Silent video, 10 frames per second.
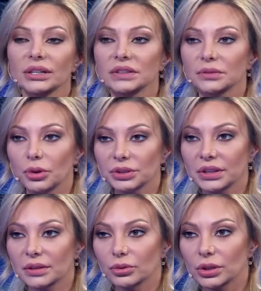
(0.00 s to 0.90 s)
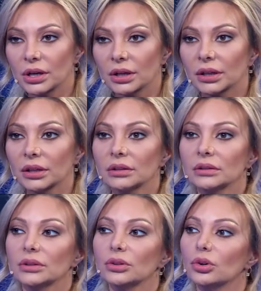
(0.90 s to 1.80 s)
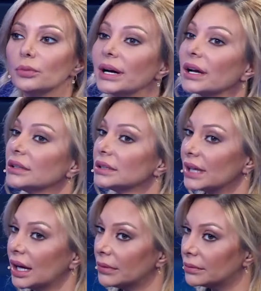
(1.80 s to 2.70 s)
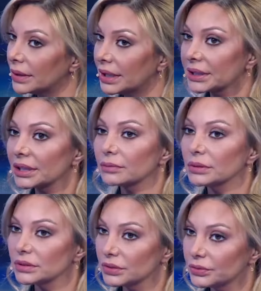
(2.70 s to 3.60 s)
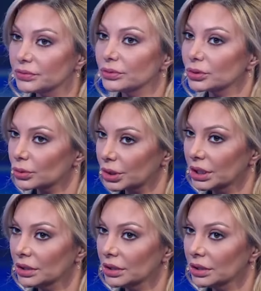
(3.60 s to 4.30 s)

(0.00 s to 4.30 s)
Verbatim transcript: كتير محترم وراقي وما كان يتعامل معي غير بلطف ورقي